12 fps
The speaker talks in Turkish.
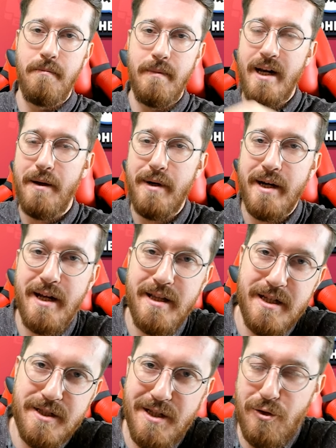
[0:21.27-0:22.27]
Merhaba
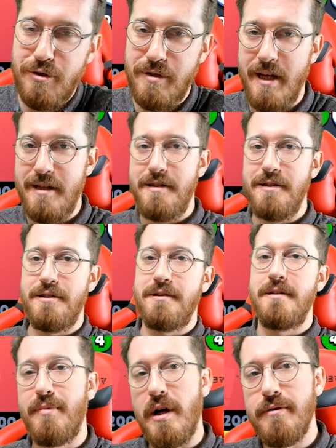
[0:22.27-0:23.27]
arkadaşlar hoş
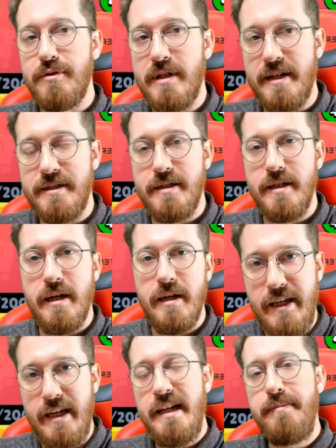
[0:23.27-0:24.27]
geldiniz. Brawl Stars'ta
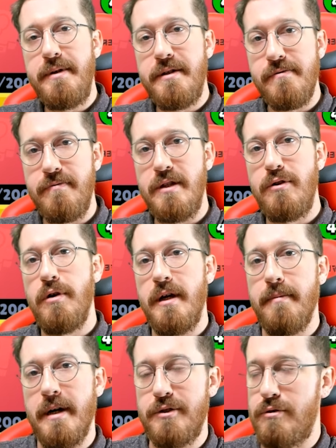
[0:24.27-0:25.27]
yeni bir
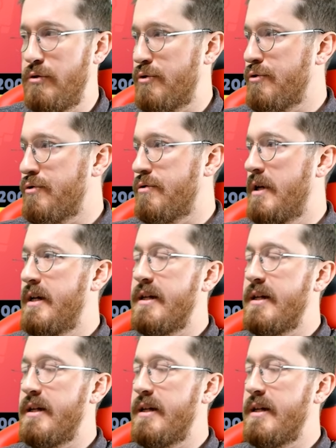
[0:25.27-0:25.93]
videoya başlıyoruz.